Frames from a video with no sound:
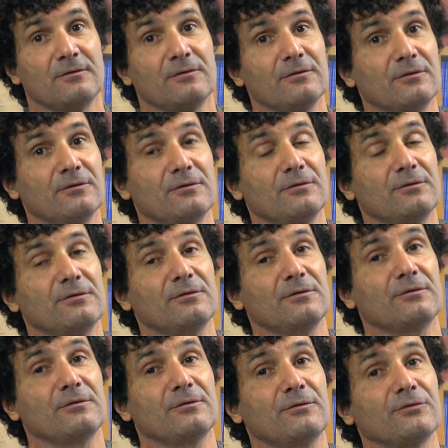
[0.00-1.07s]

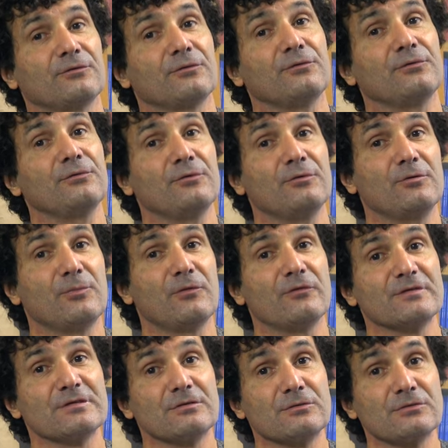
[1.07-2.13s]
entre le
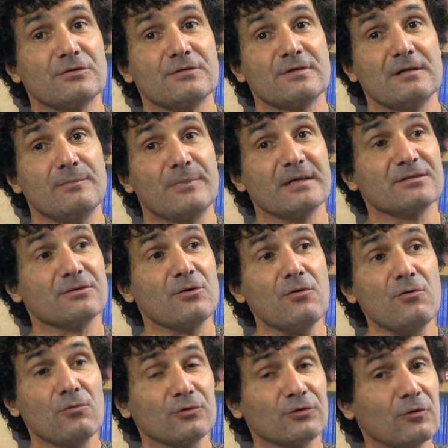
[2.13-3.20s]
professionnel de santé et le
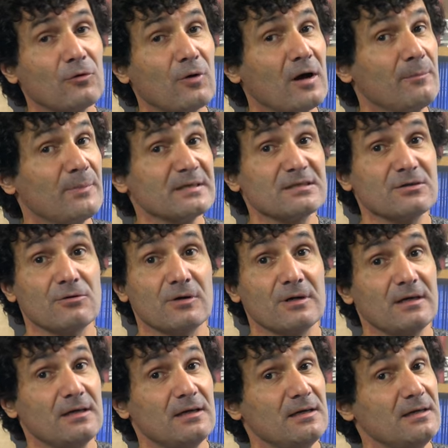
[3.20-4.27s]
patient, ou entre un
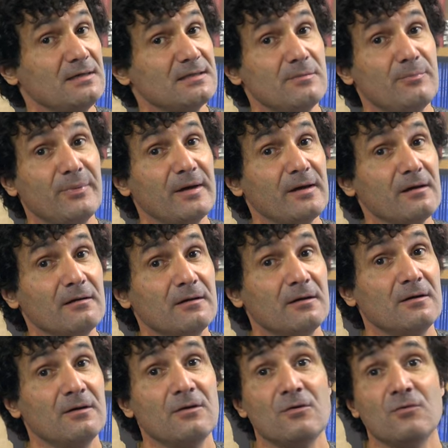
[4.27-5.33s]
patient et ses pairs,
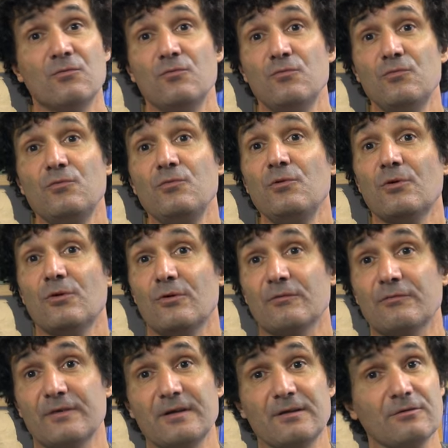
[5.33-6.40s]
ou
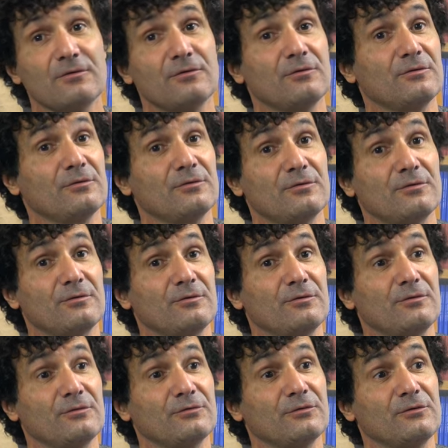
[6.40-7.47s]
en fait
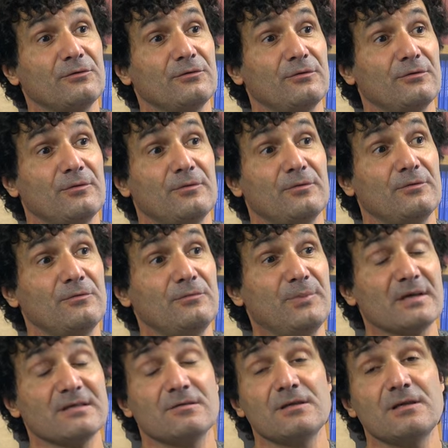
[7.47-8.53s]
entre une
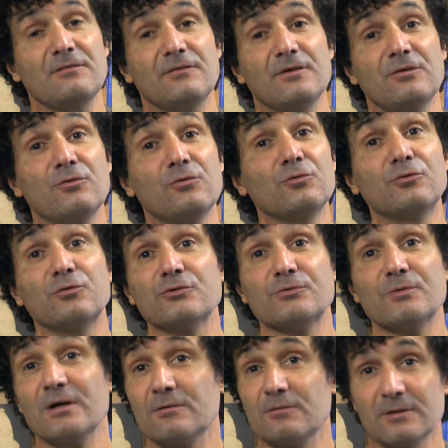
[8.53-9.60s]
personne qui fait de
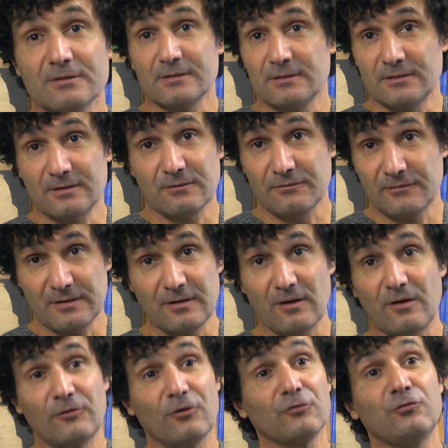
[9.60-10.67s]
l'auto-soin. Et En fait,
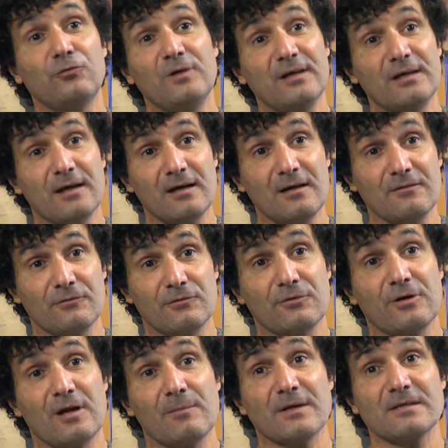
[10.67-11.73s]
dans tous les cas, il faut
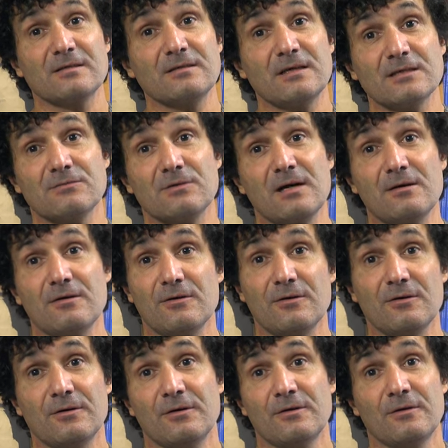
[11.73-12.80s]
que la personne elle
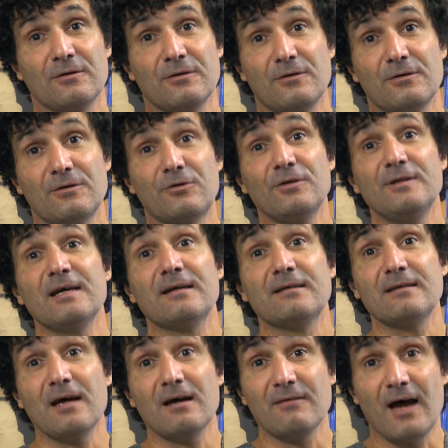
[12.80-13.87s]
soit euh,
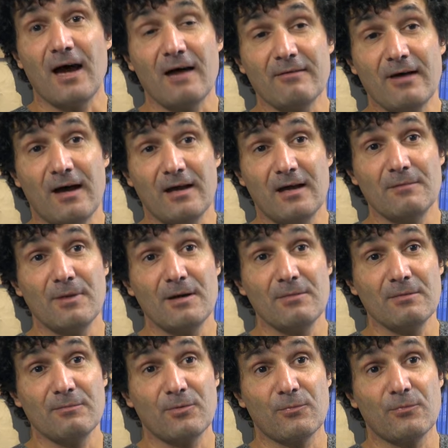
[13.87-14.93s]
connectée à, à, à elle-même
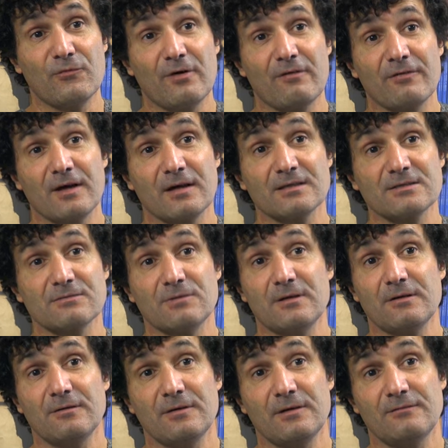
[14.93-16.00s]
hein, pour pouvoir faire un
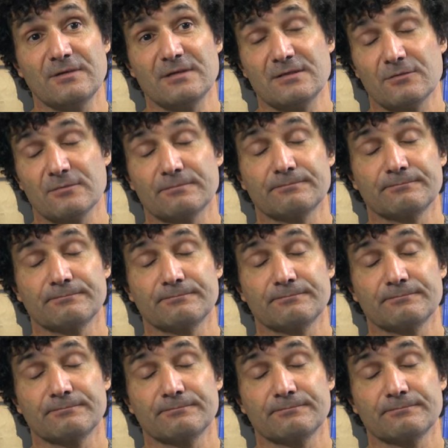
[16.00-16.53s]
soin efficient.